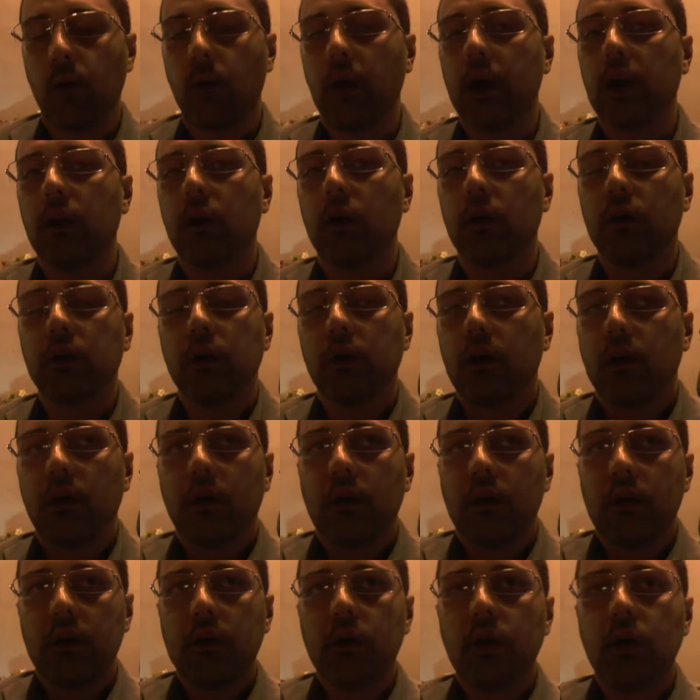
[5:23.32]
quello
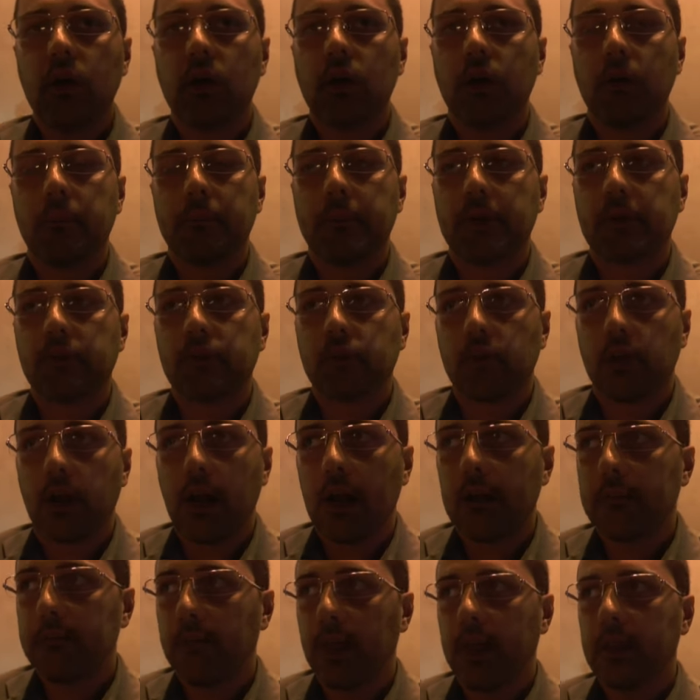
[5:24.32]
io
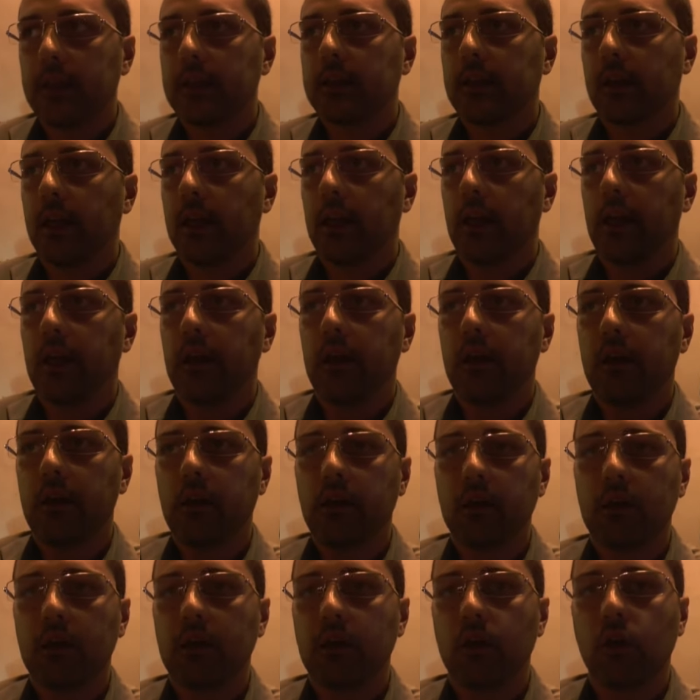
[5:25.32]

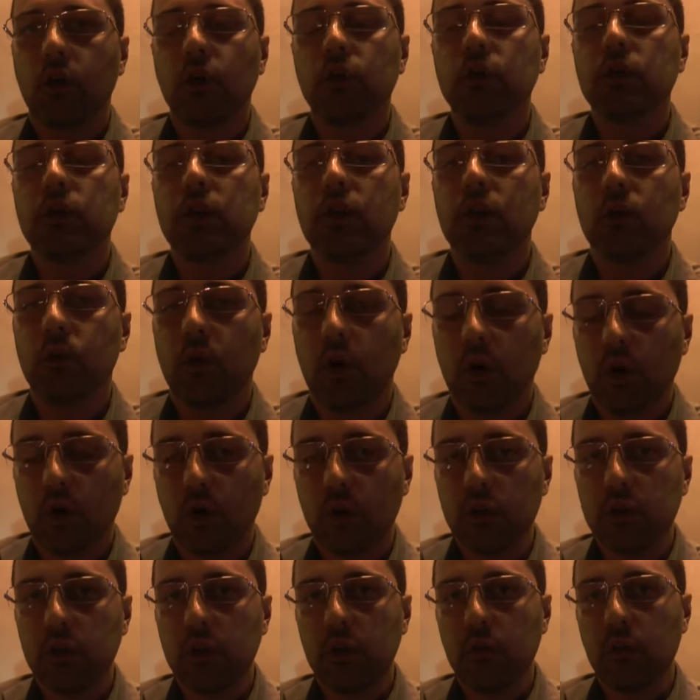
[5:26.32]
personalmente continuo,
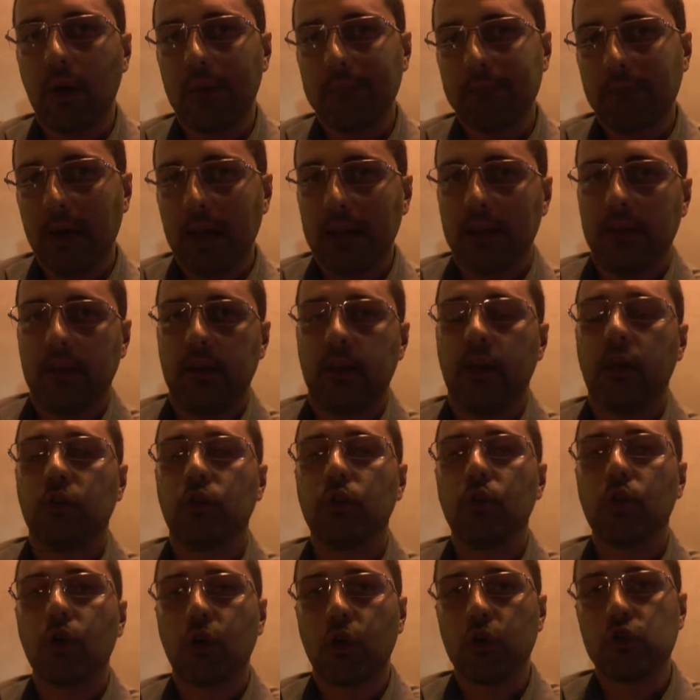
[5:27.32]
continuo, a battere
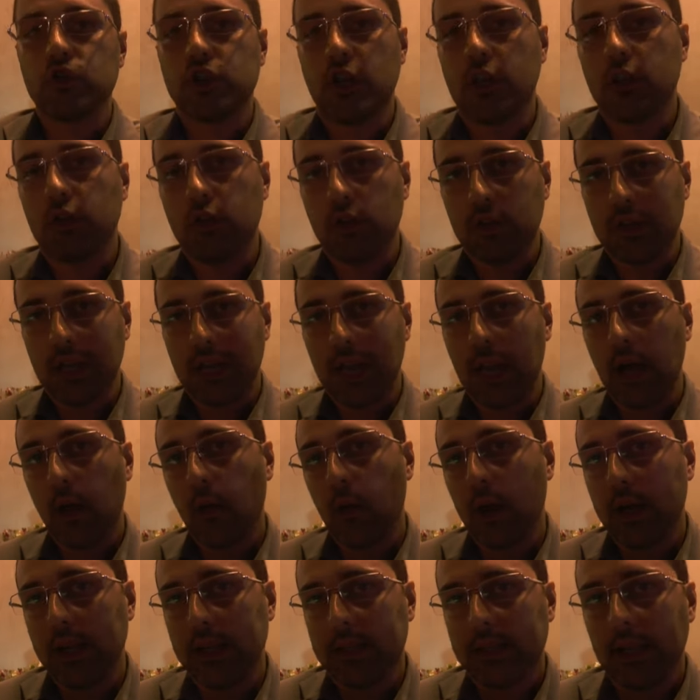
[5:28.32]
sul concetto della
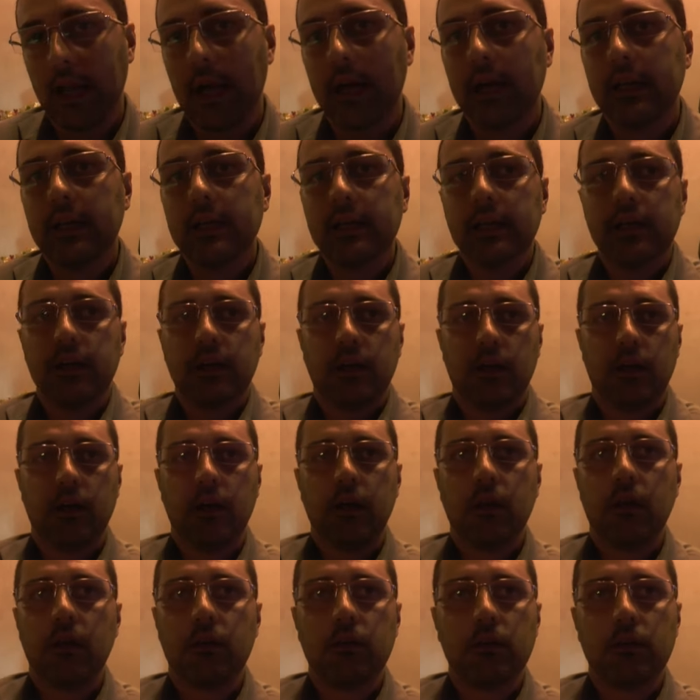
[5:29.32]
qualità,
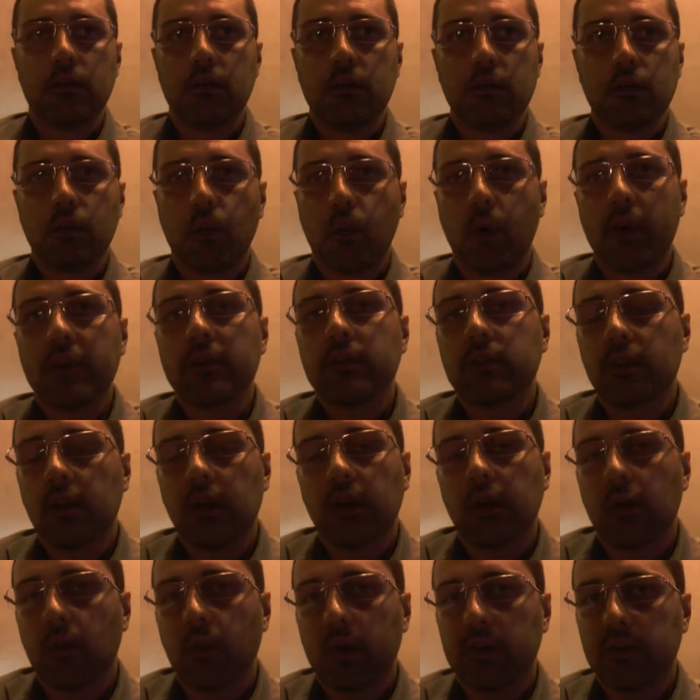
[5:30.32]
eh,
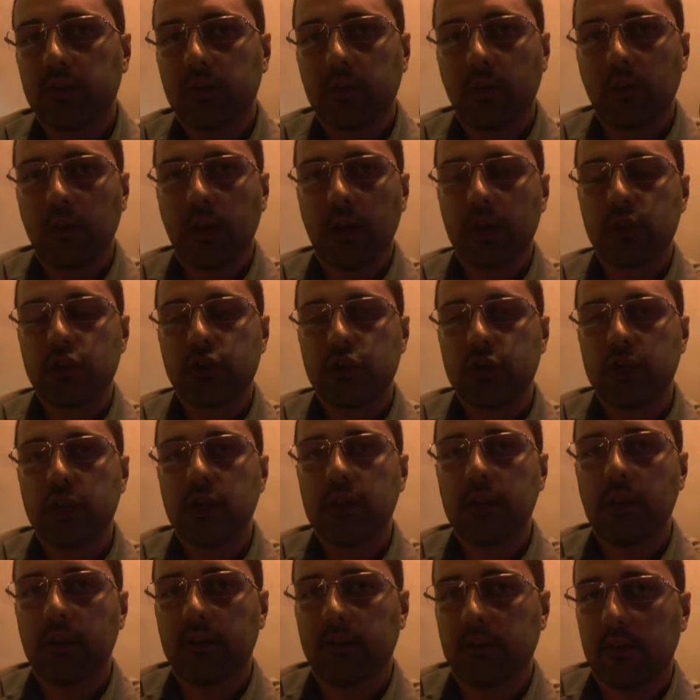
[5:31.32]
questo, questo, che
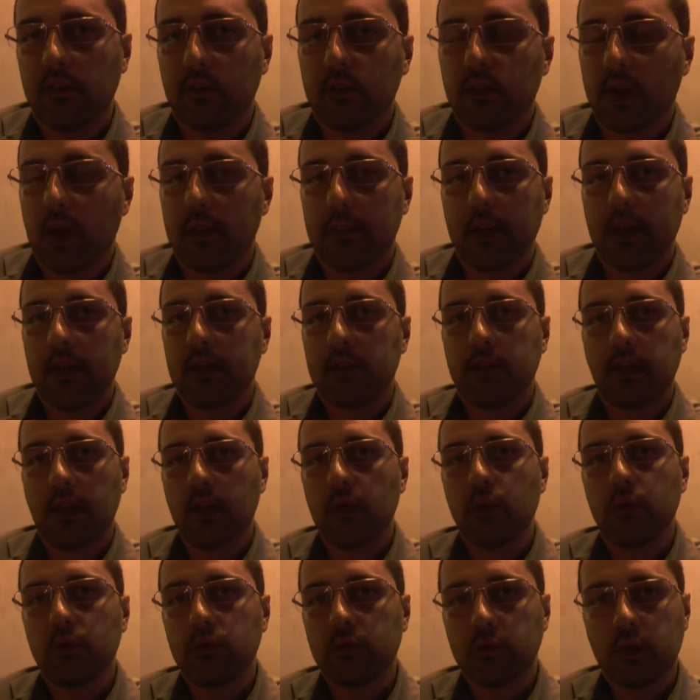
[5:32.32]
citi è
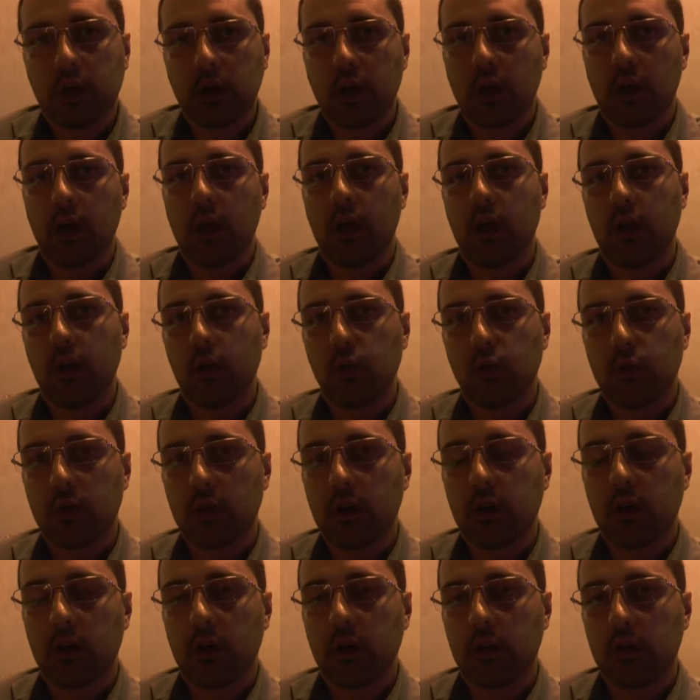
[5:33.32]
sicuramente un,
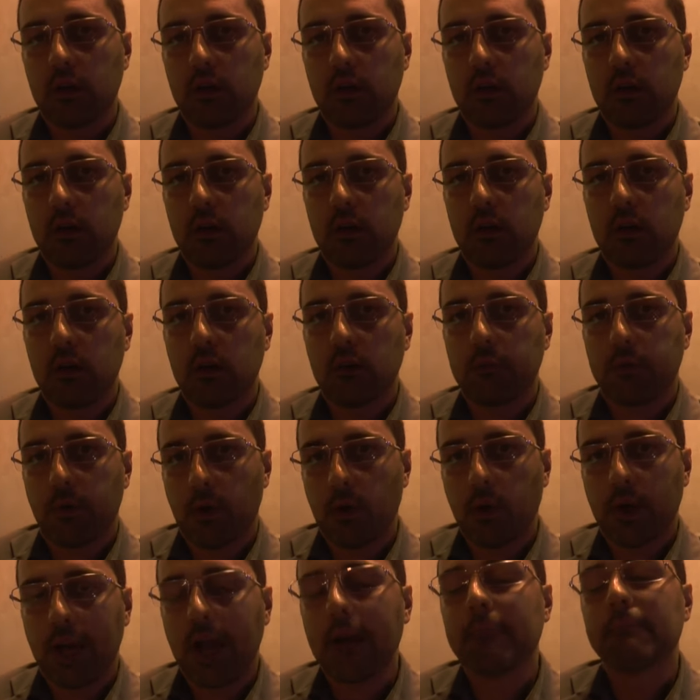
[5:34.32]
un eh,
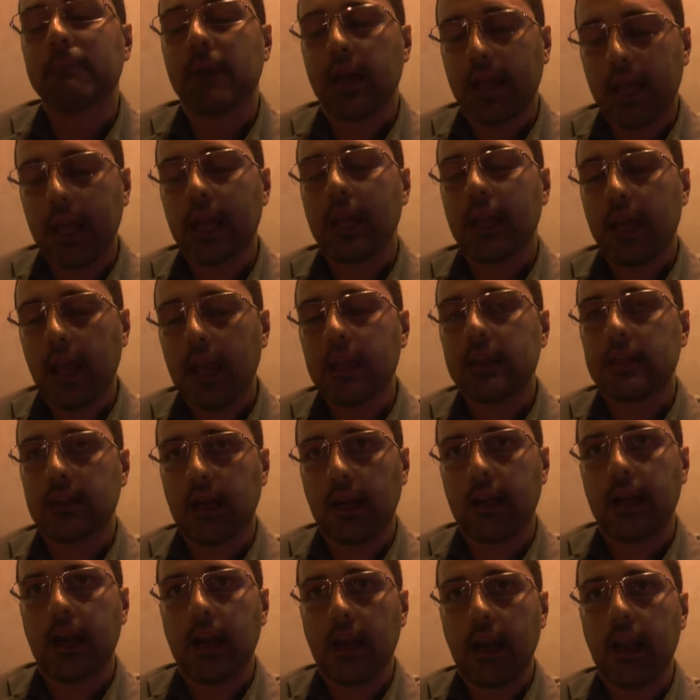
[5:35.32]
programma che
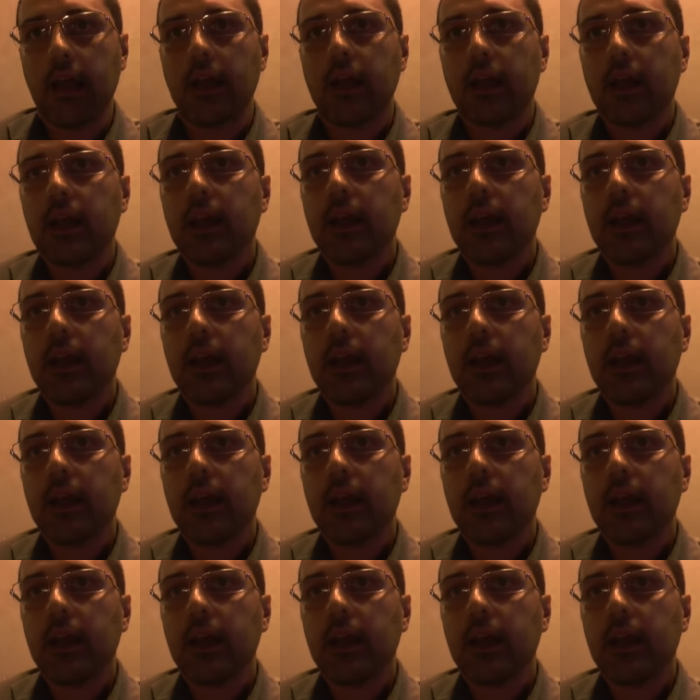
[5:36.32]
rientra nelle,